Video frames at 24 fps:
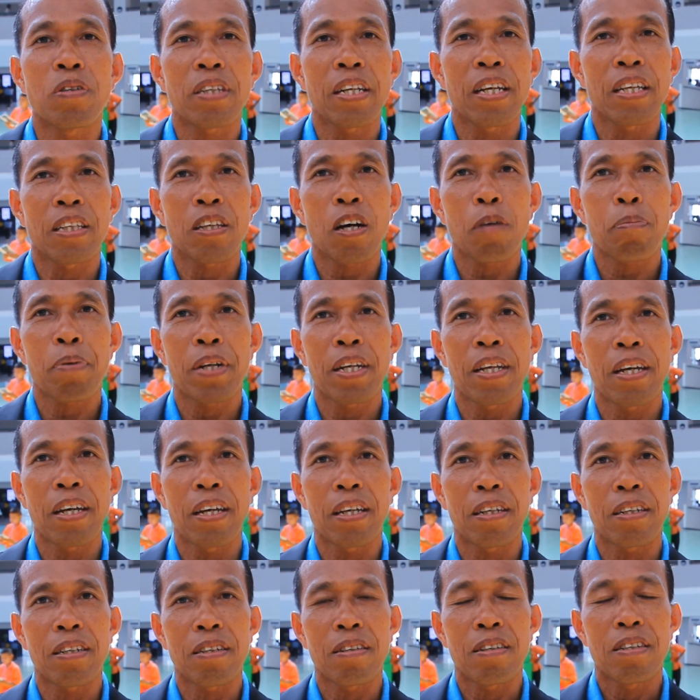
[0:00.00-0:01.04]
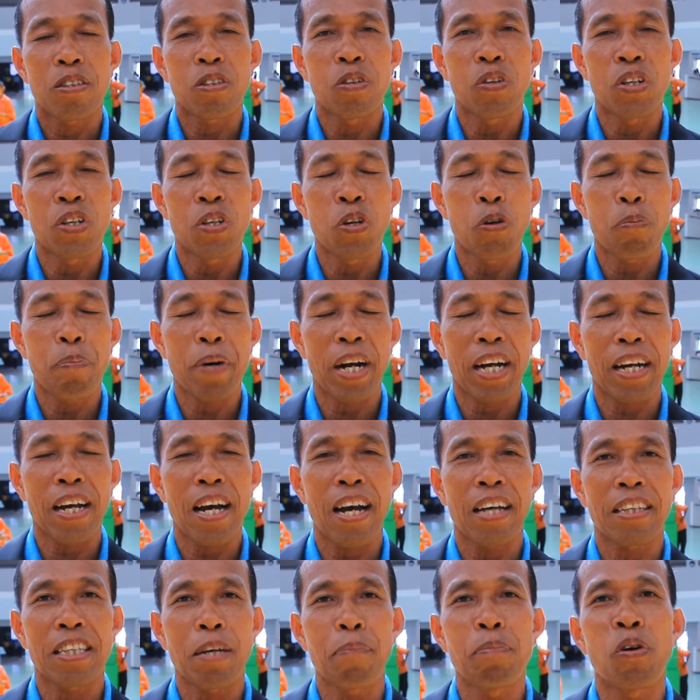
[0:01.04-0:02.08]
งค์เสด็จทอดพระเนตรสุริยุปรา
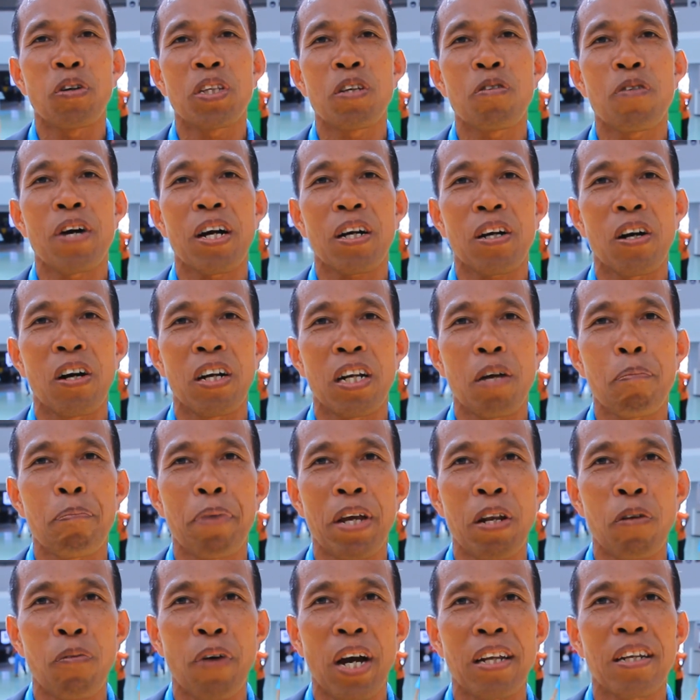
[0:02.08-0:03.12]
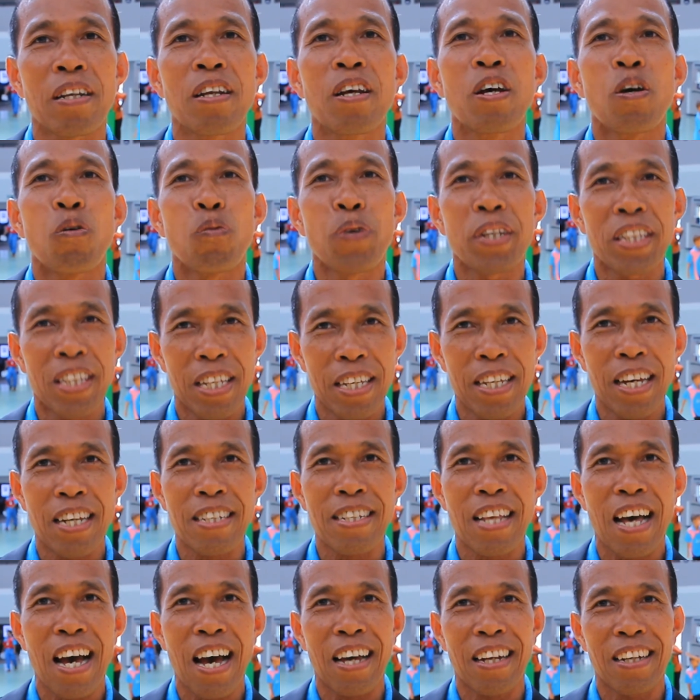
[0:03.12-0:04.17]
คาเต็มดวงที่ว่ากรนั้นเป็นวันวิทยา
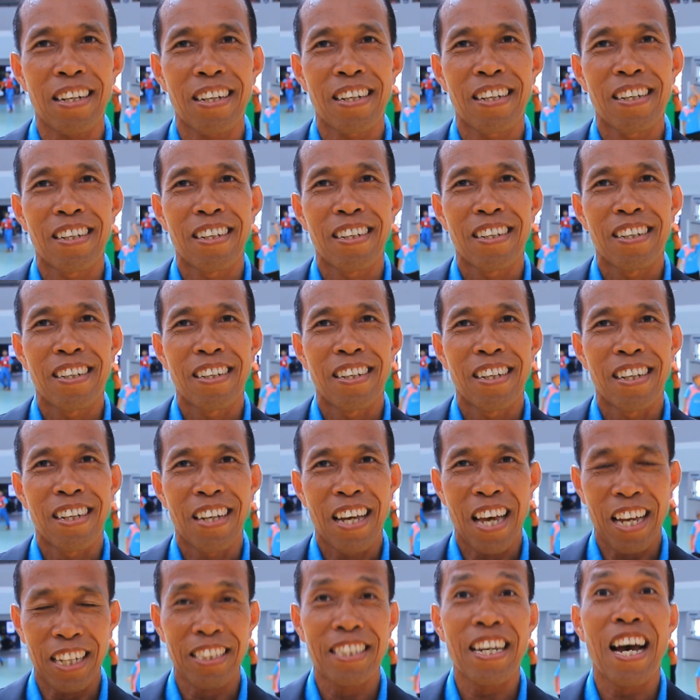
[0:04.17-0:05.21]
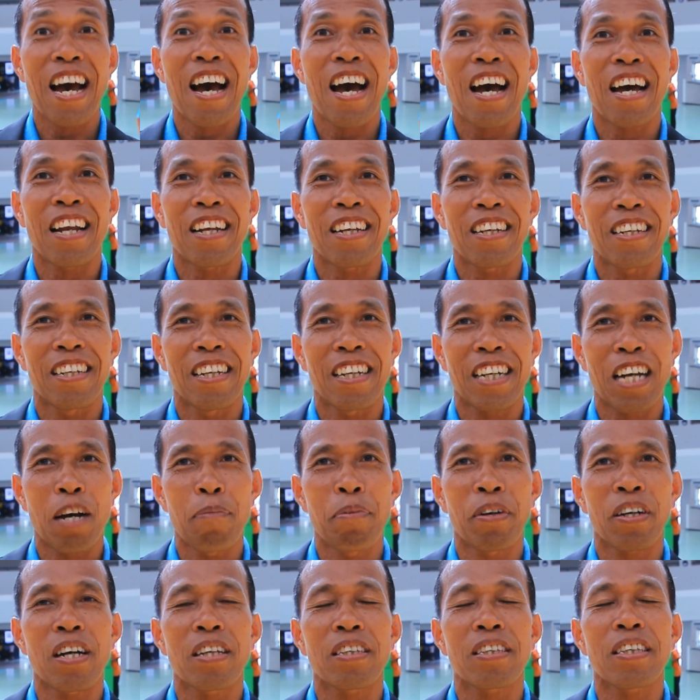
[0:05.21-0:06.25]
ศาสตร์แห่งชาตินะครับ
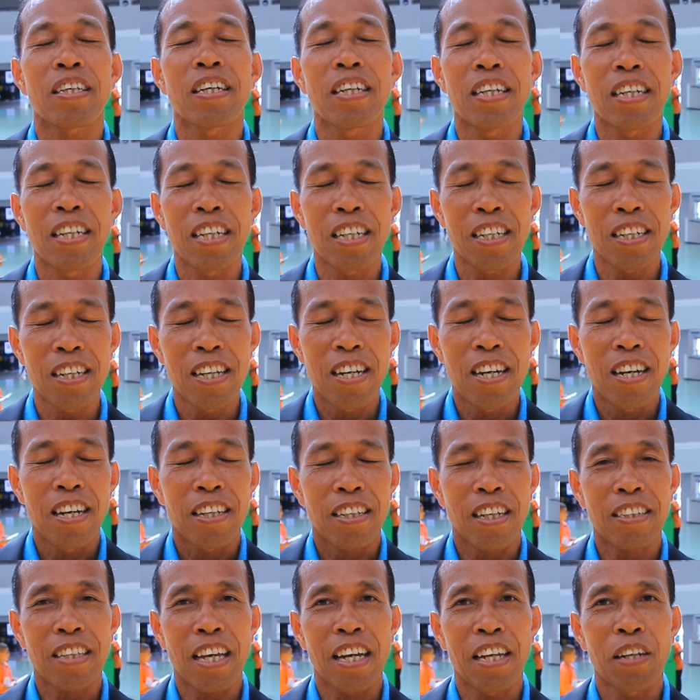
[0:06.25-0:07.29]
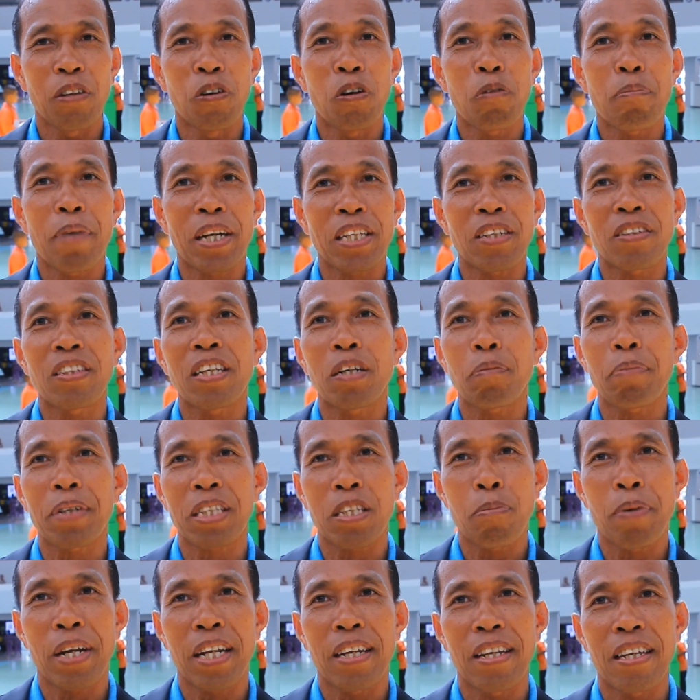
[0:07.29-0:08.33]
แล้วก็ถือตั้งแต่โน้นมาจนถึงปัจ
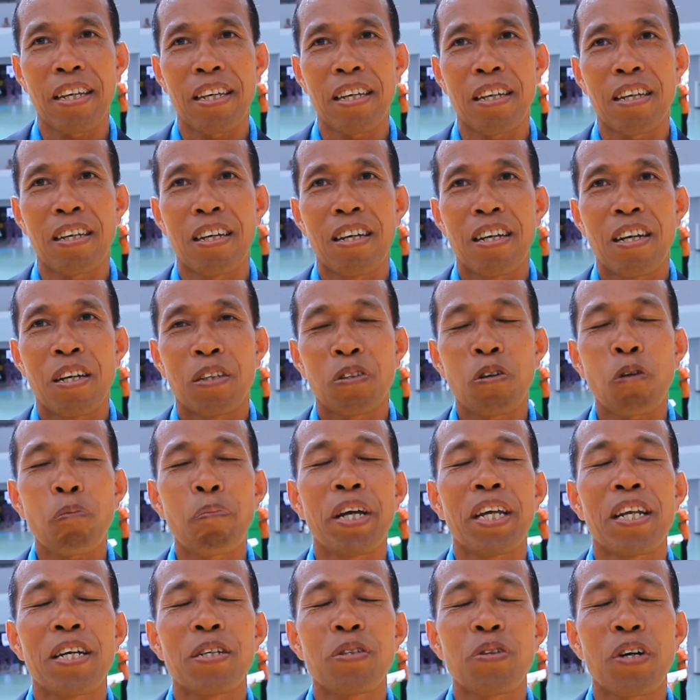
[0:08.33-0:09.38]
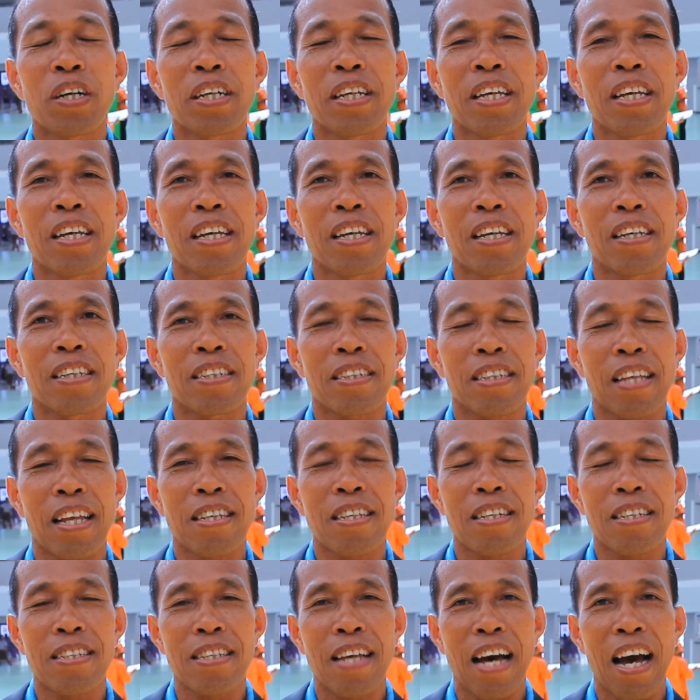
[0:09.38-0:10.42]
จุบันนี้ทุกปีในช่วงนี้สถาน
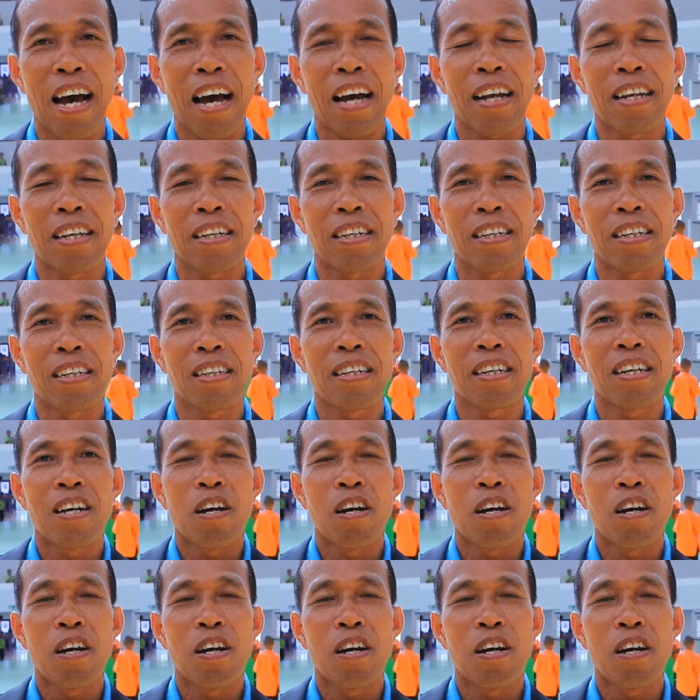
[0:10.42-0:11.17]
ศึกษาหรือ